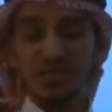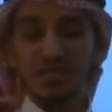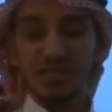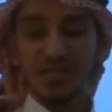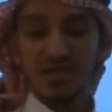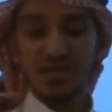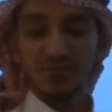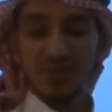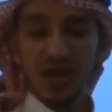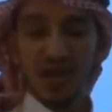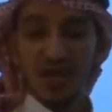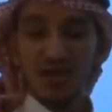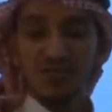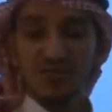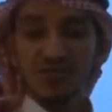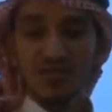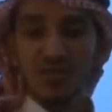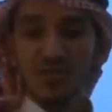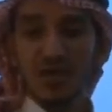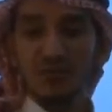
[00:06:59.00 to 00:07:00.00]
كباحث
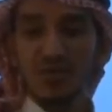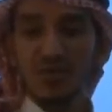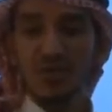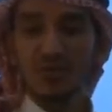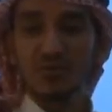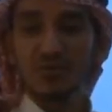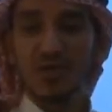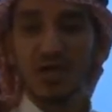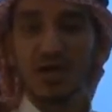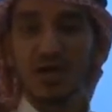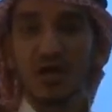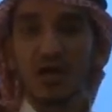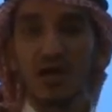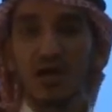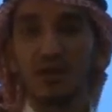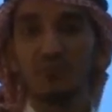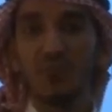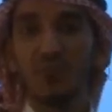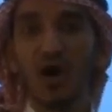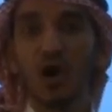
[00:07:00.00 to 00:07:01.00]
تضع مثلا
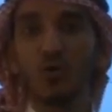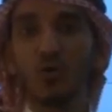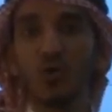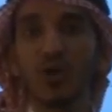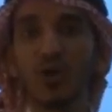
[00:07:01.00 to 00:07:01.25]
ما هو